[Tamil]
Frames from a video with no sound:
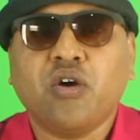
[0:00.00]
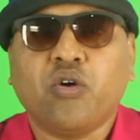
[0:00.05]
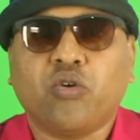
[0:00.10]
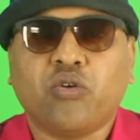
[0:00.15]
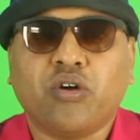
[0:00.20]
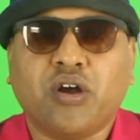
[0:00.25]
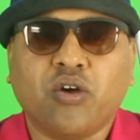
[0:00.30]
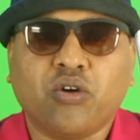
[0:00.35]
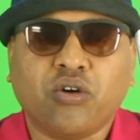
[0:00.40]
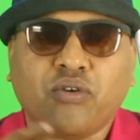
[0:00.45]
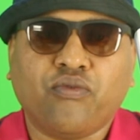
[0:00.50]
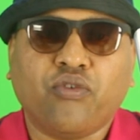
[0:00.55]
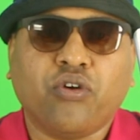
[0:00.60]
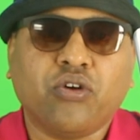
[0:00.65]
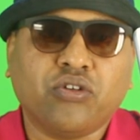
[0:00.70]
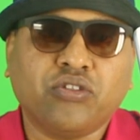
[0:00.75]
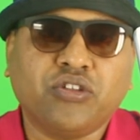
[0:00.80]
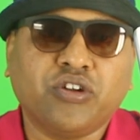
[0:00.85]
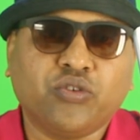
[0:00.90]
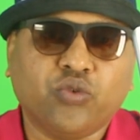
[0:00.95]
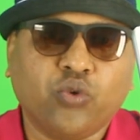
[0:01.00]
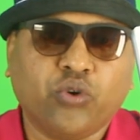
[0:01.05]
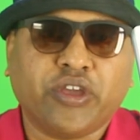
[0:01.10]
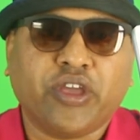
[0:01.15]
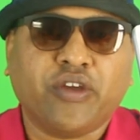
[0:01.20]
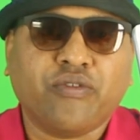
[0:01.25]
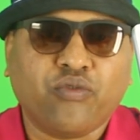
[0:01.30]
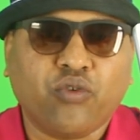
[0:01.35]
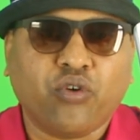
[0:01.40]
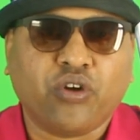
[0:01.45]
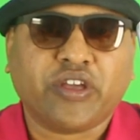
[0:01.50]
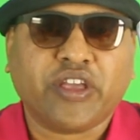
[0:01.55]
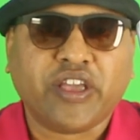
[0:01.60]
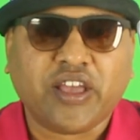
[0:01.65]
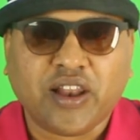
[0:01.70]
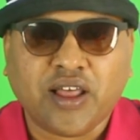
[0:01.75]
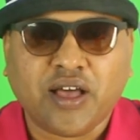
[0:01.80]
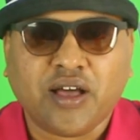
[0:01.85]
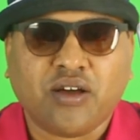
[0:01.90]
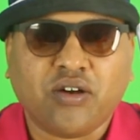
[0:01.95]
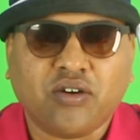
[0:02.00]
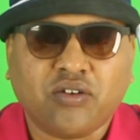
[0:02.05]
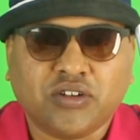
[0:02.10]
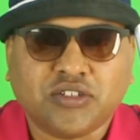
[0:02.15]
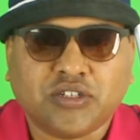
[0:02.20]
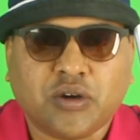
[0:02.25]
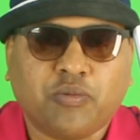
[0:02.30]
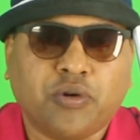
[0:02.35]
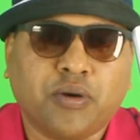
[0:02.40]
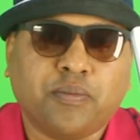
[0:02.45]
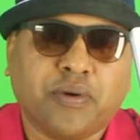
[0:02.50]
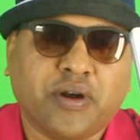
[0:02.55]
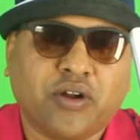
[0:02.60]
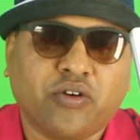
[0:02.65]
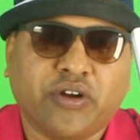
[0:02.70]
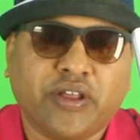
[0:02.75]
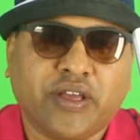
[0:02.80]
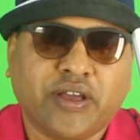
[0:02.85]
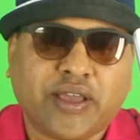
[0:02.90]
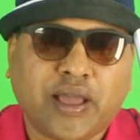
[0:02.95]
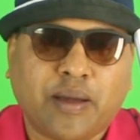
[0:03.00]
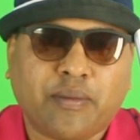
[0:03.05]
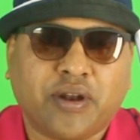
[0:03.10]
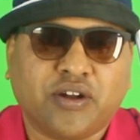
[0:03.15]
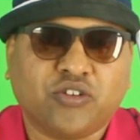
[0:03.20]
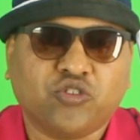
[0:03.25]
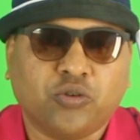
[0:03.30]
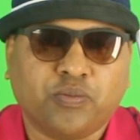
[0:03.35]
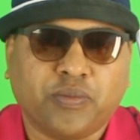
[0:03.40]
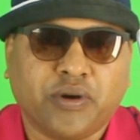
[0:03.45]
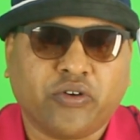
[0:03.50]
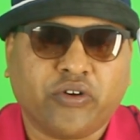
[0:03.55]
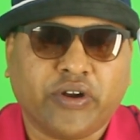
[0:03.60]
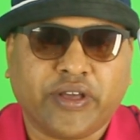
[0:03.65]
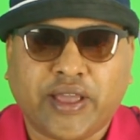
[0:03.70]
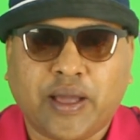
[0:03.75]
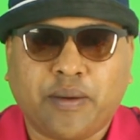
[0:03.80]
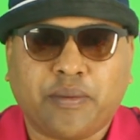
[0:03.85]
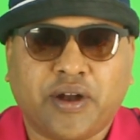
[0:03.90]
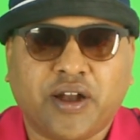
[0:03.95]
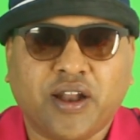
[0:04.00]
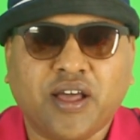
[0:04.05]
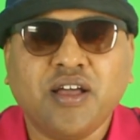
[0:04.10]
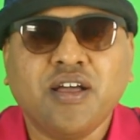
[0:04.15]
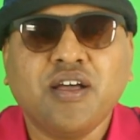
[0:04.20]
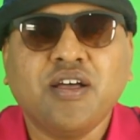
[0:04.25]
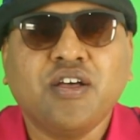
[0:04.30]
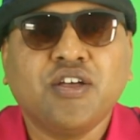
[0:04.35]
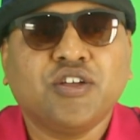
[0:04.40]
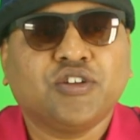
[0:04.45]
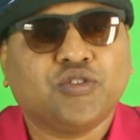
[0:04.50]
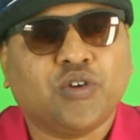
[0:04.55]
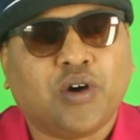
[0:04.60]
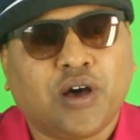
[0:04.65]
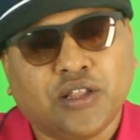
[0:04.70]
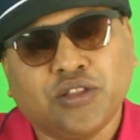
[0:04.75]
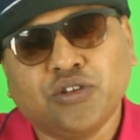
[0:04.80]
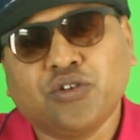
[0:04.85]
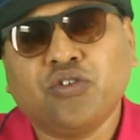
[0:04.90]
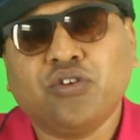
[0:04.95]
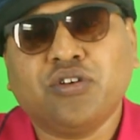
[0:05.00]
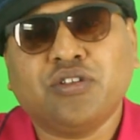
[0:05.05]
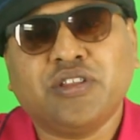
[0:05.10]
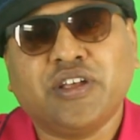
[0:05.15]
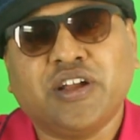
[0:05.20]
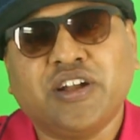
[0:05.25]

ஒருவேளை உங்கள் ஃபோன் வந்து டூ கே ஃபோர் கேலாம் அவங்க சப்போர்ட் பண்ணக்கூடிய கேமரா ஷூட் பண்ணக்கூடிய கேமரானா ஸோ அதுக்கும் இந்த